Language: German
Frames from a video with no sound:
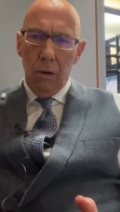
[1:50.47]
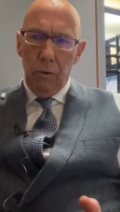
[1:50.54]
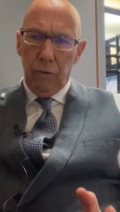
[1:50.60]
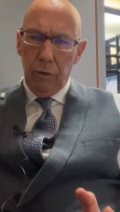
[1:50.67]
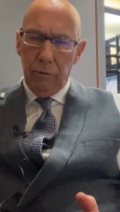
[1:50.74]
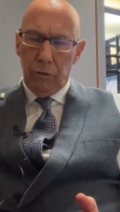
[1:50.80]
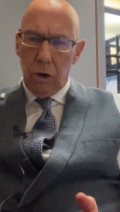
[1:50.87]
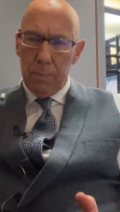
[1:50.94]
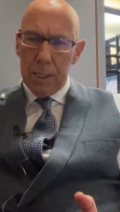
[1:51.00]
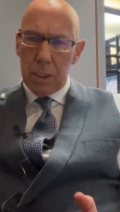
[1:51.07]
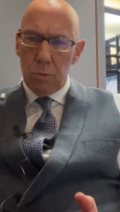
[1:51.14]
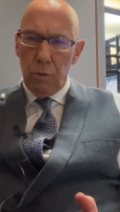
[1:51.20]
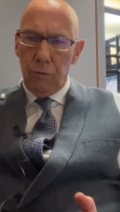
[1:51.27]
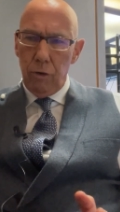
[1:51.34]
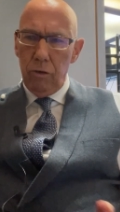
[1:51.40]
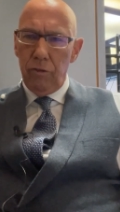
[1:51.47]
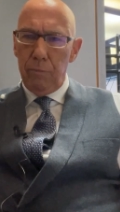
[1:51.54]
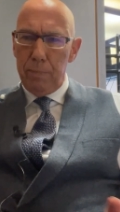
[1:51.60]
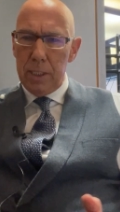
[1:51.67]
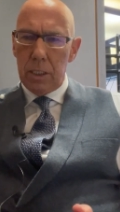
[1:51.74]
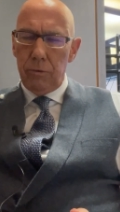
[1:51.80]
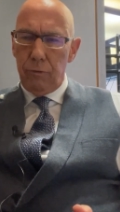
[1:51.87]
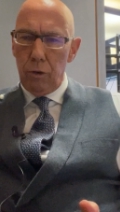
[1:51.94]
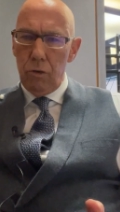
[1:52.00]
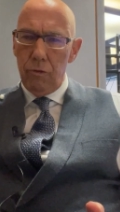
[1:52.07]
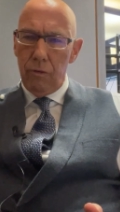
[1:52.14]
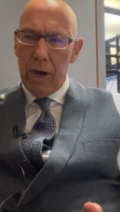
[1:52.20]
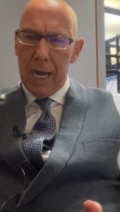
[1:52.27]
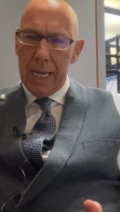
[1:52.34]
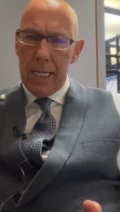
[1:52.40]
5,25 bis
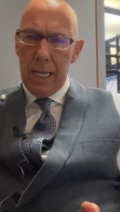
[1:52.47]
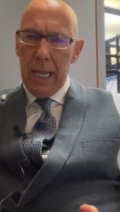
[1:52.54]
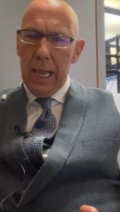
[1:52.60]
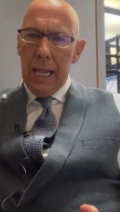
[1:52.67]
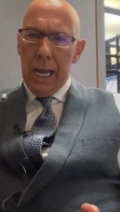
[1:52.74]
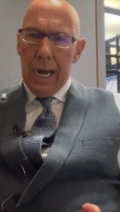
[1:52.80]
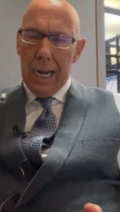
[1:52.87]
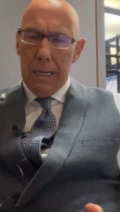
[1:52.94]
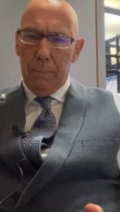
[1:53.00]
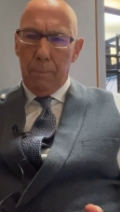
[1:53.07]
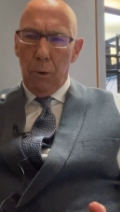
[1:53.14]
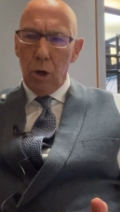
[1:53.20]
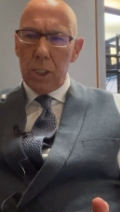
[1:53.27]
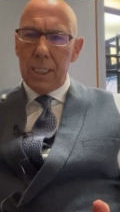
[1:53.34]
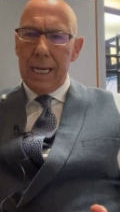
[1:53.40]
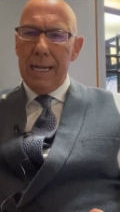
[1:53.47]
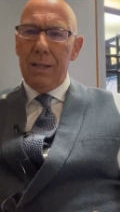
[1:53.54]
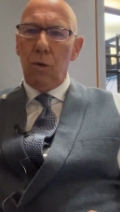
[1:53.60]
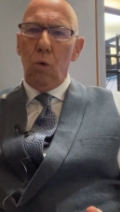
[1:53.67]
5,5 Prozent.